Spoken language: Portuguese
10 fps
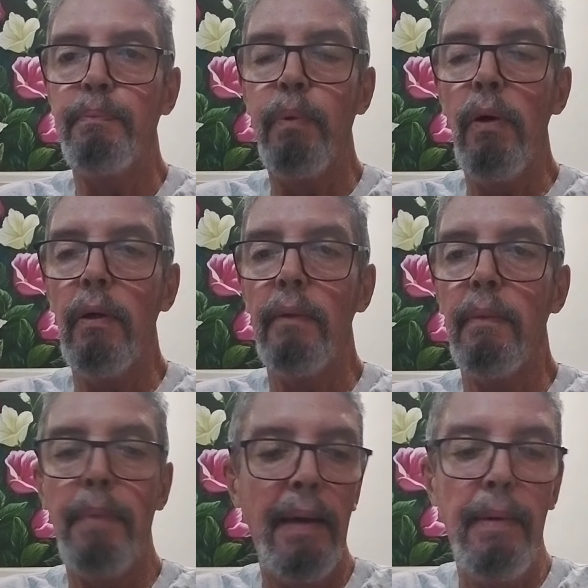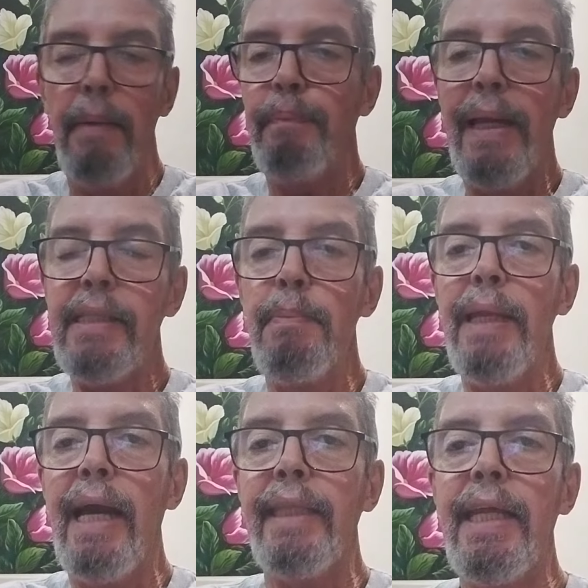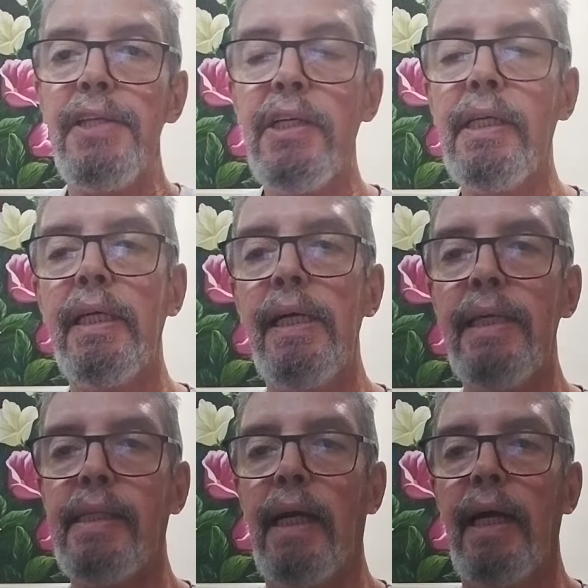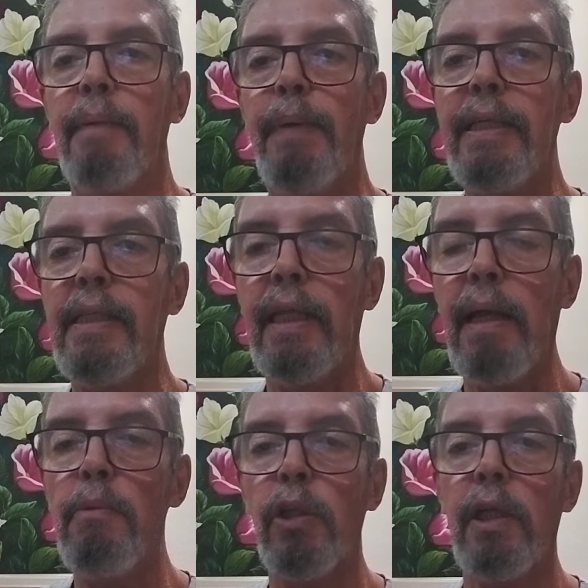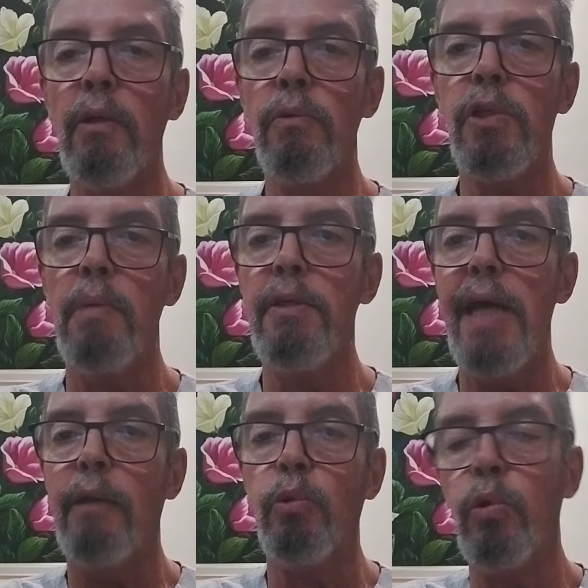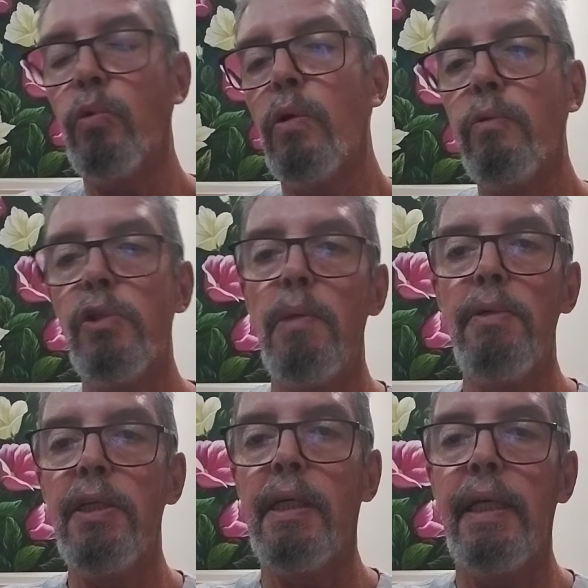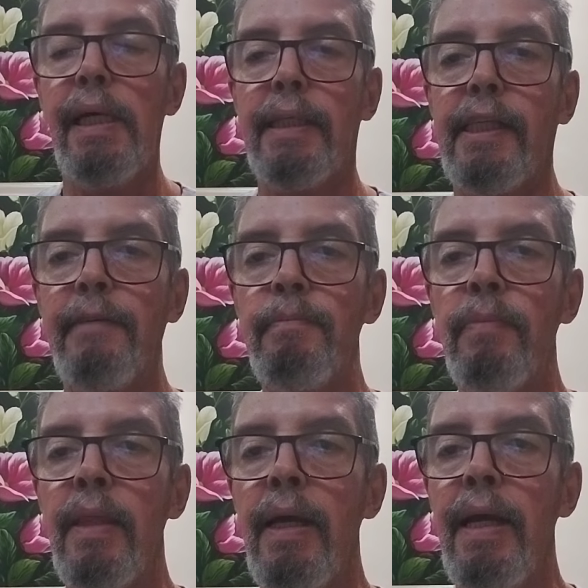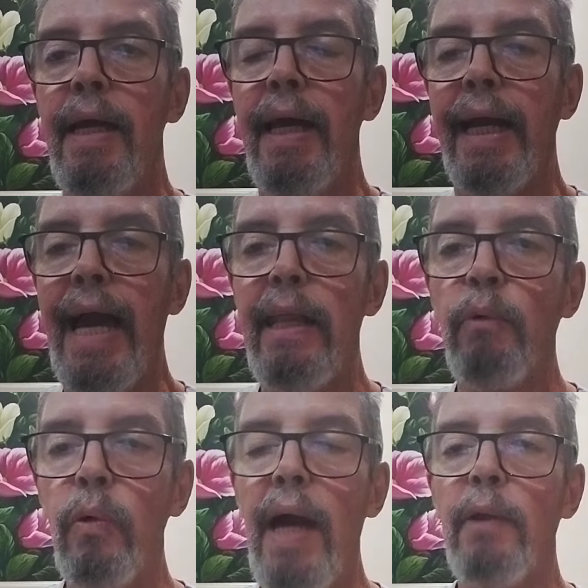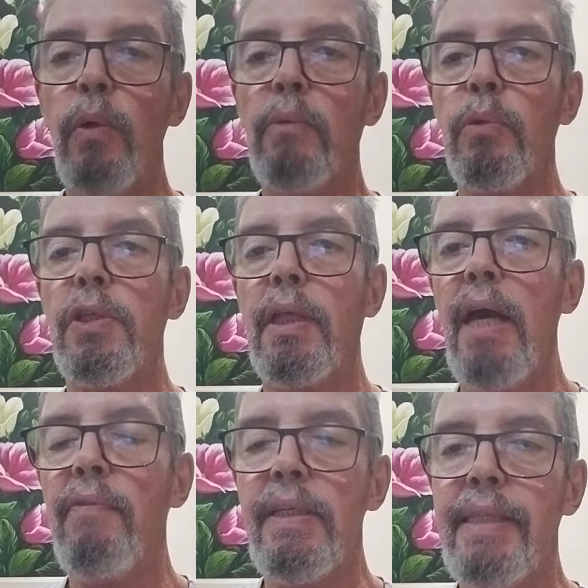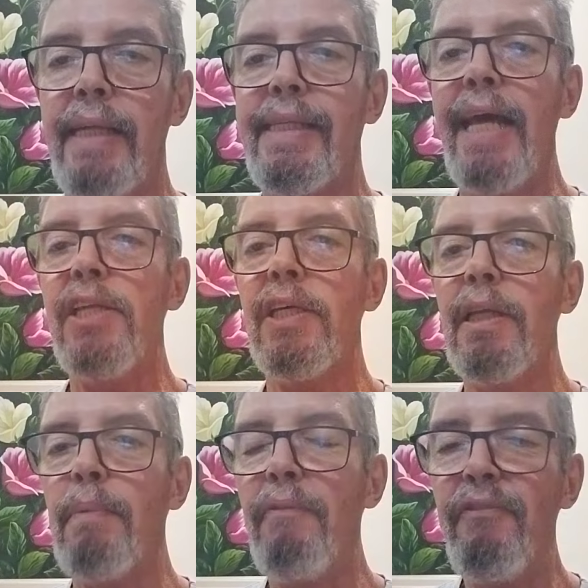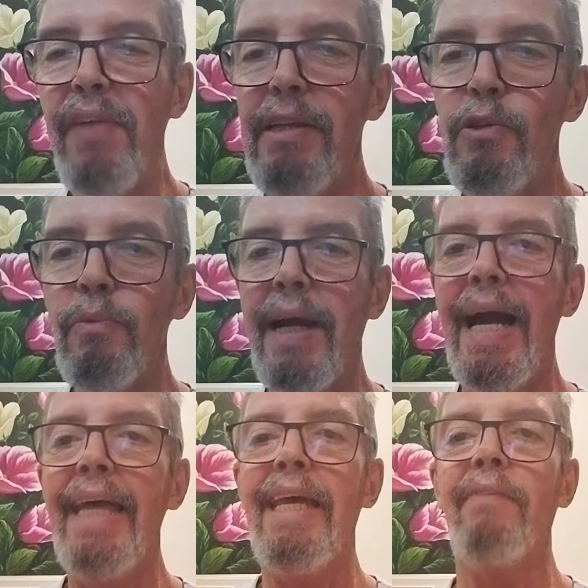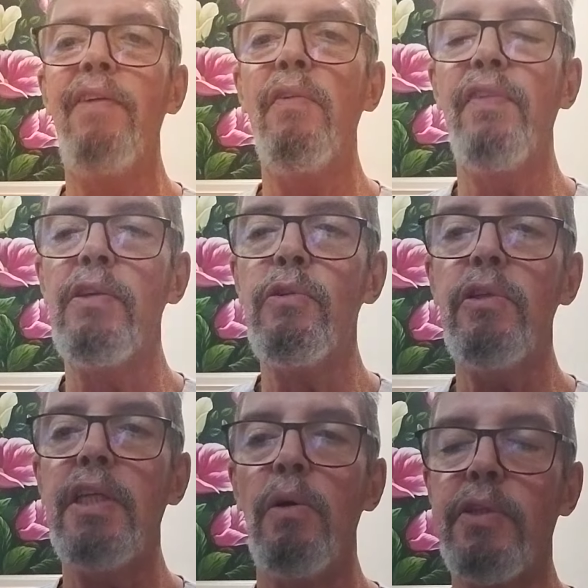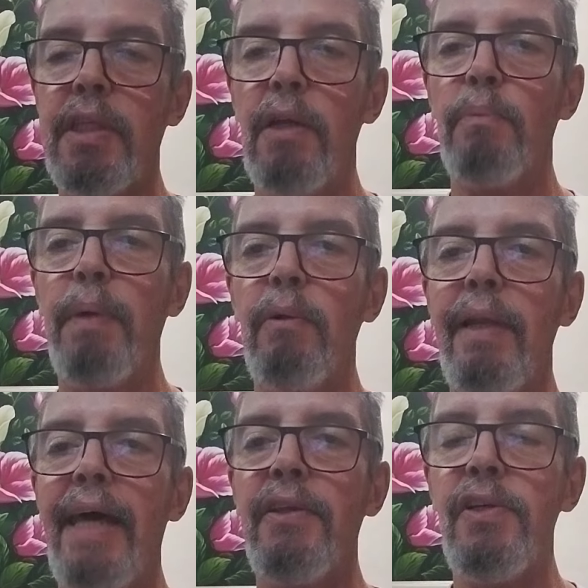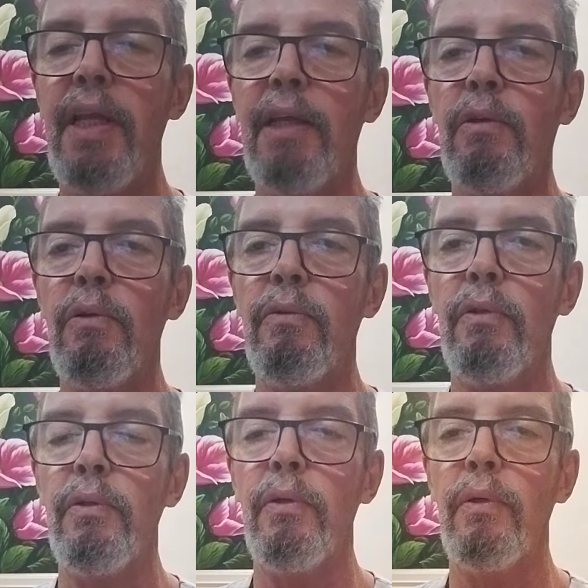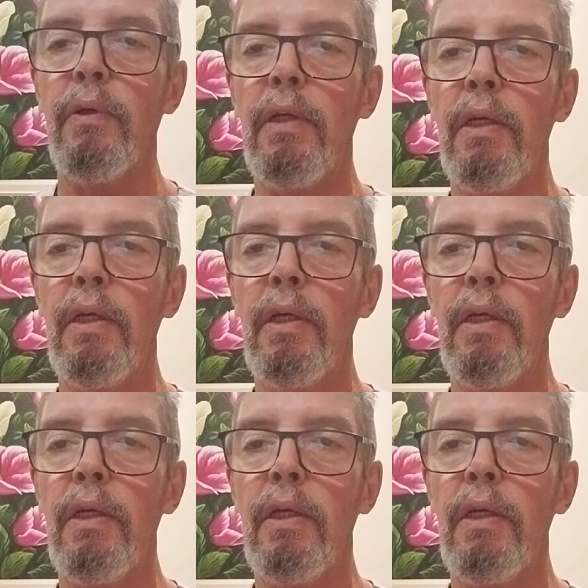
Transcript: Porra, é, é, parece brincadeira de criança, cara. Parece que você está botando um time de adulto contra um time de criança. Cara, o garoto, o Estevam, 17 anos, mas fez um carnaval, fez um salseiro pelo lado direito do, do,